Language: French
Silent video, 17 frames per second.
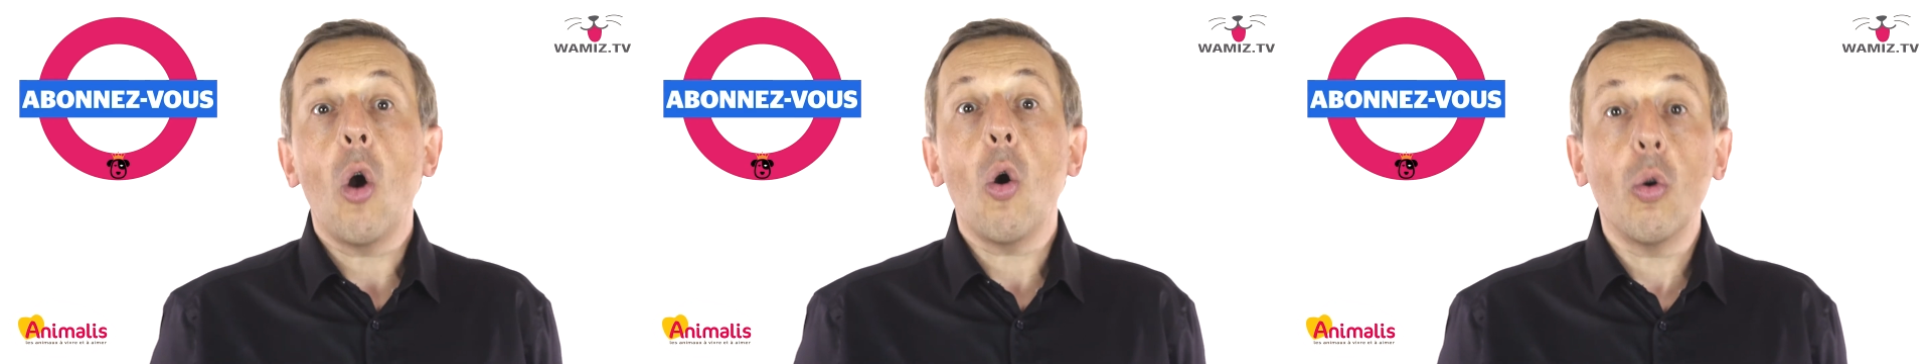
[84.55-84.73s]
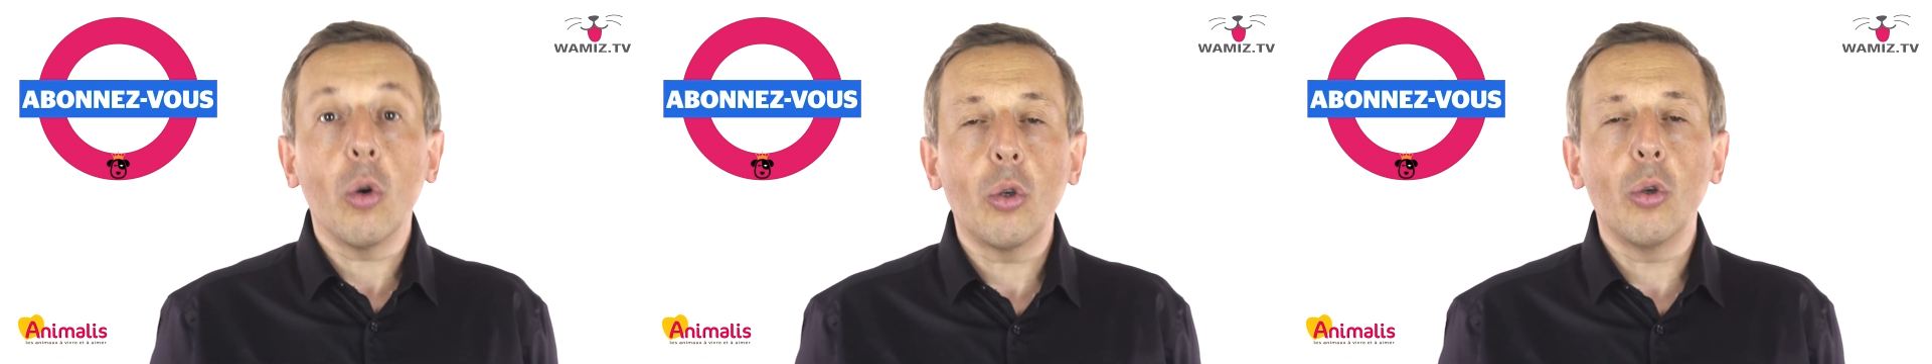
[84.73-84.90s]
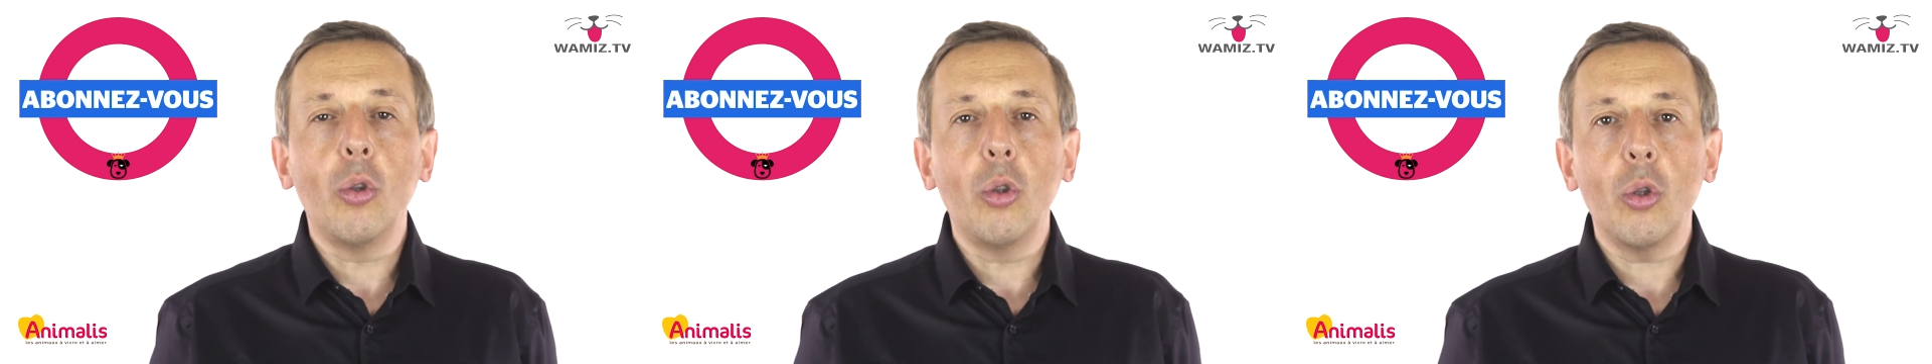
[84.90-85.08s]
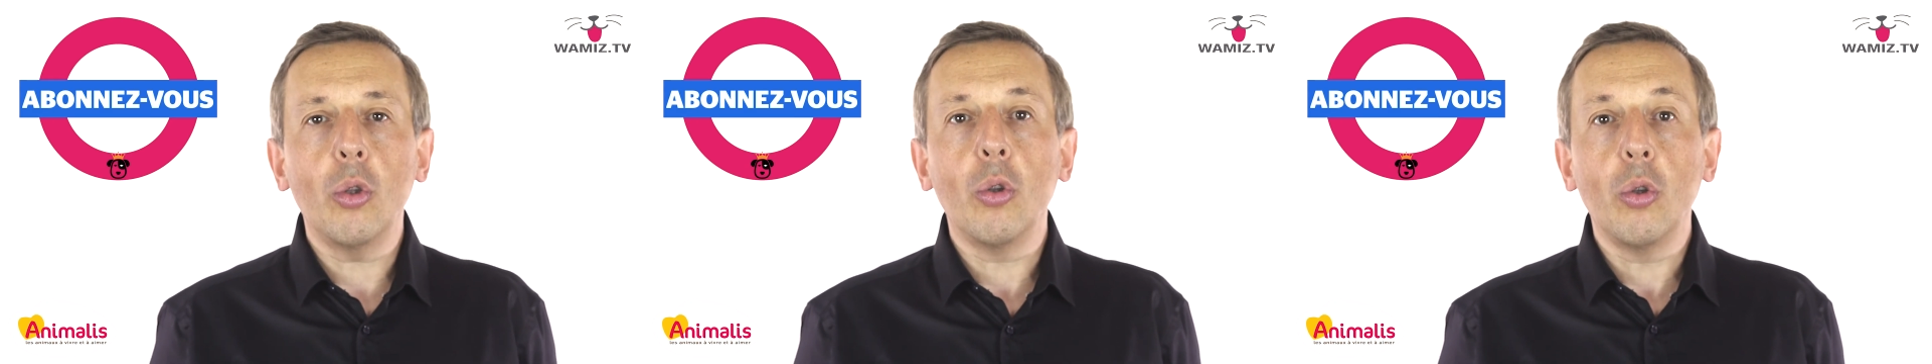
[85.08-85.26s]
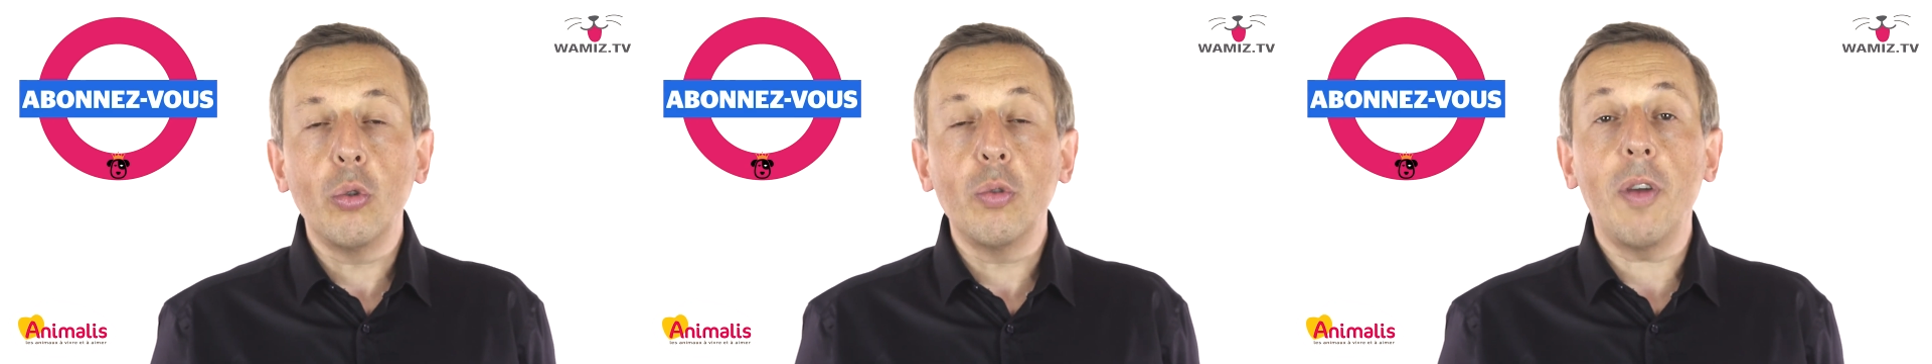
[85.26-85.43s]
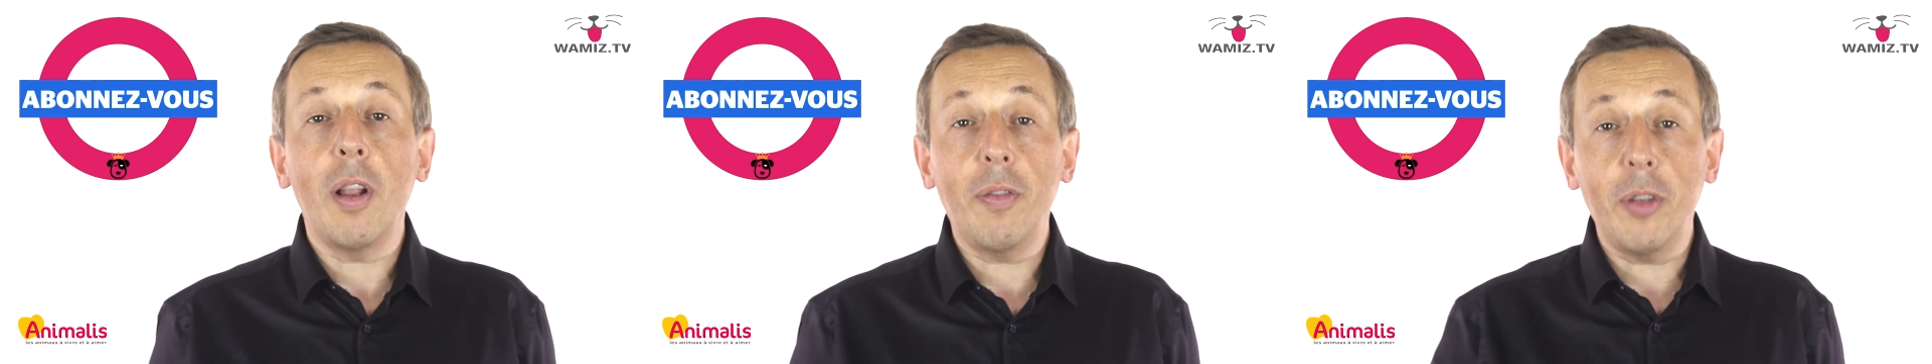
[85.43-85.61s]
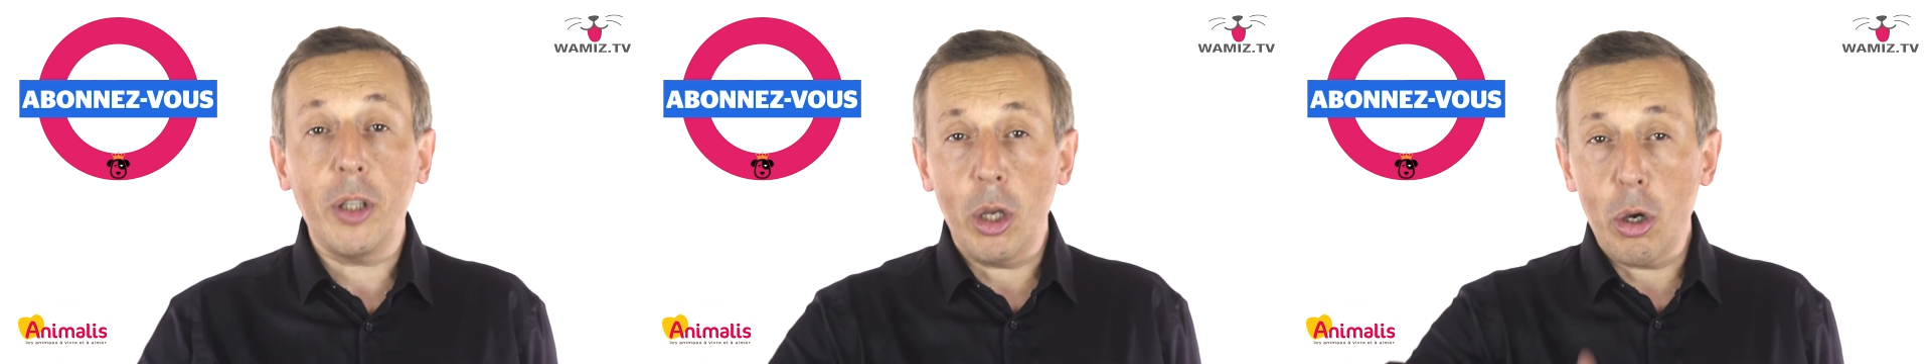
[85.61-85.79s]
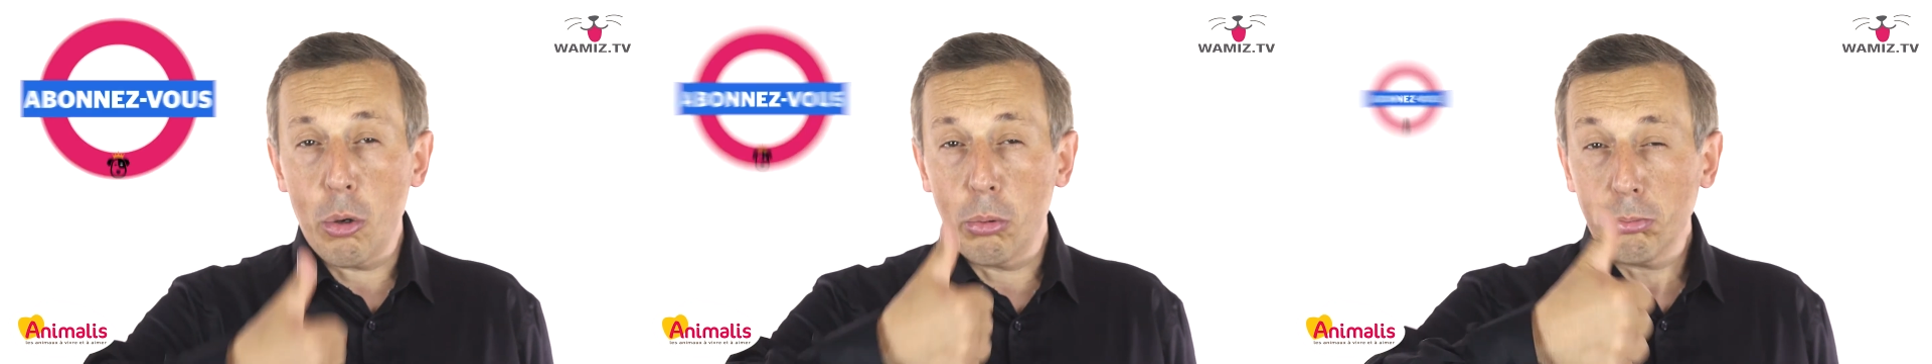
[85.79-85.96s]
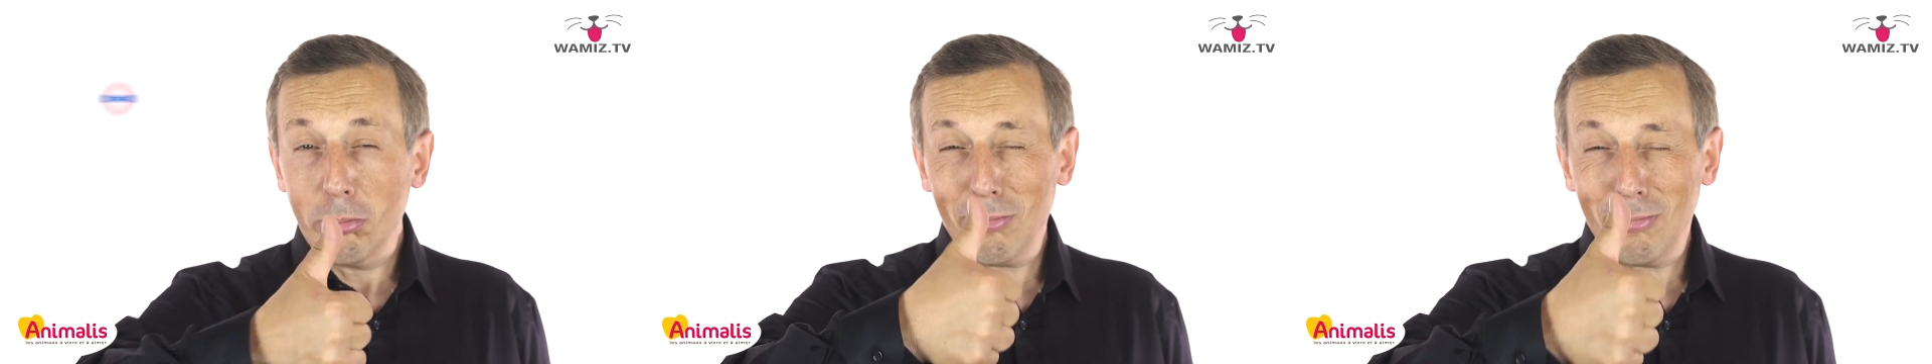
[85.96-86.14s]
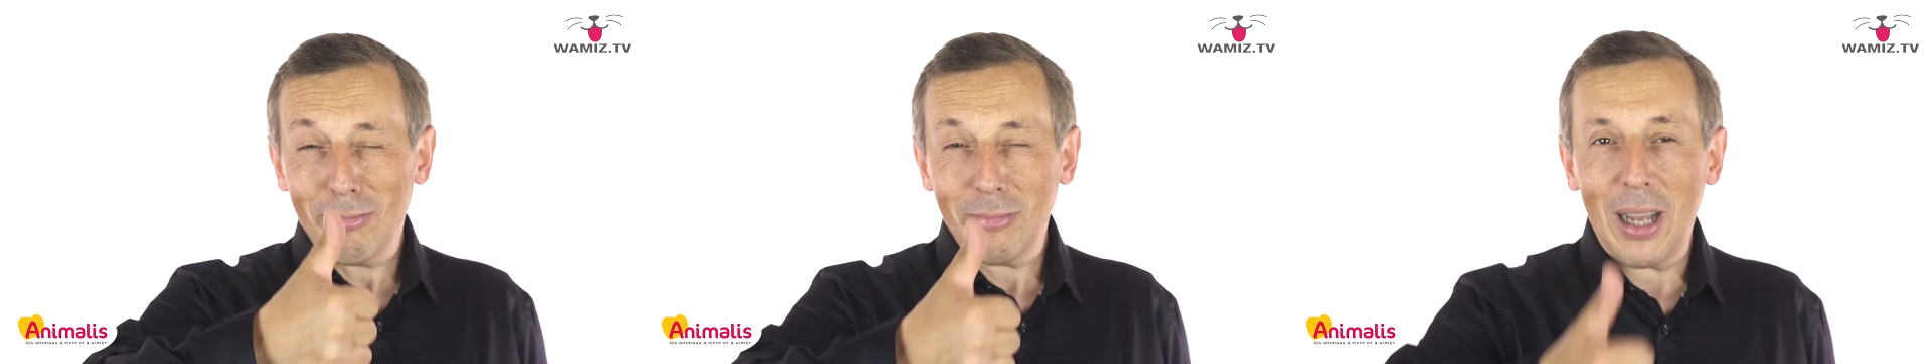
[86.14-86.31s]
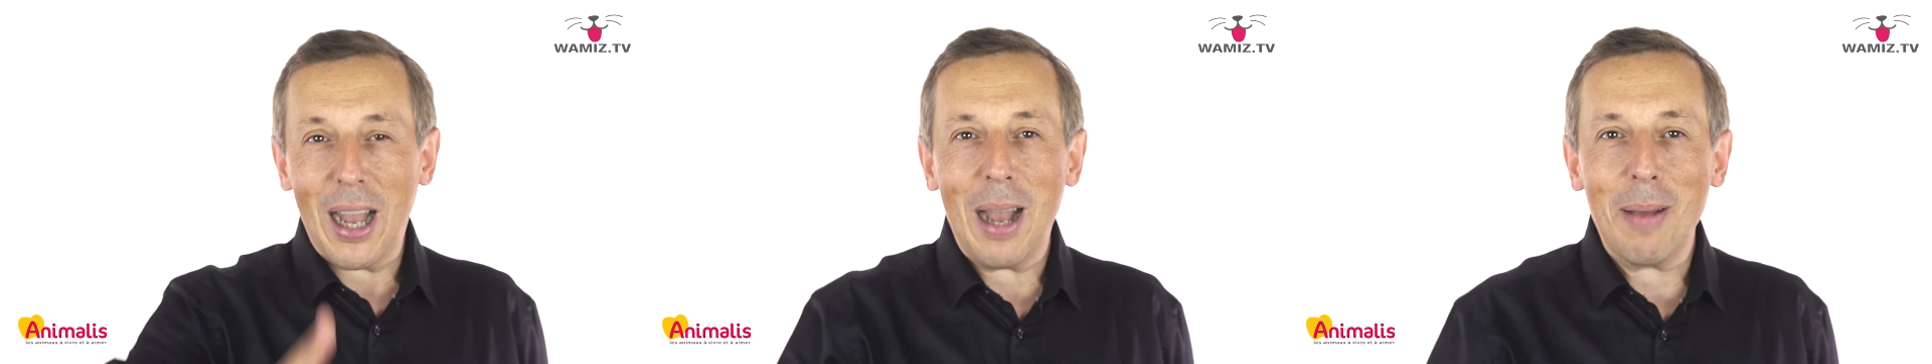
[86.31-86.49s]
aucune de nos nouvelles vidéos.
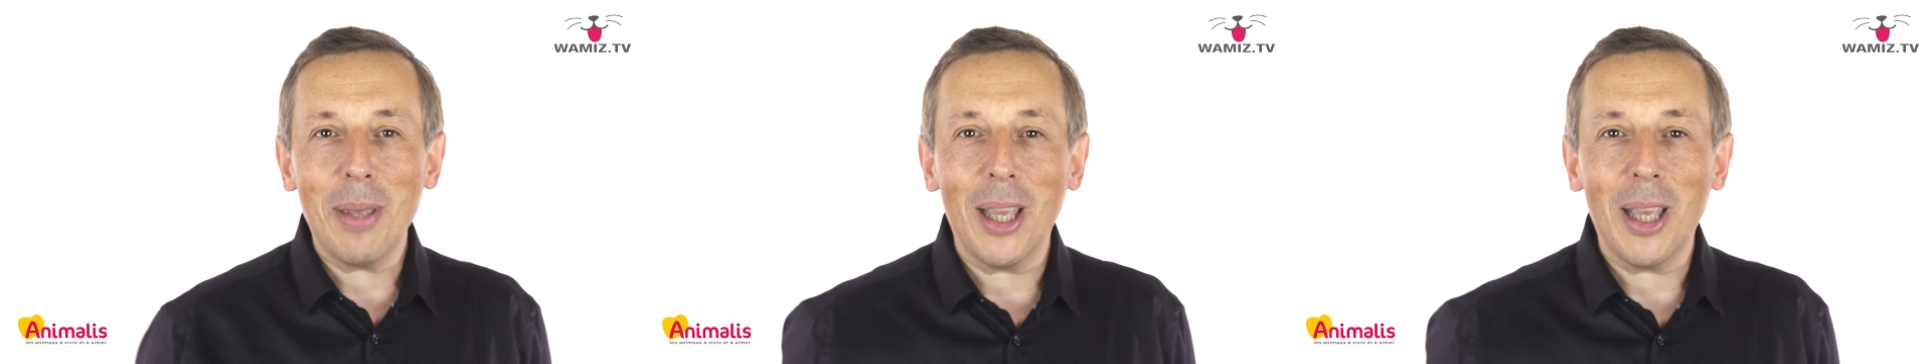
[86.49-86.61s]
A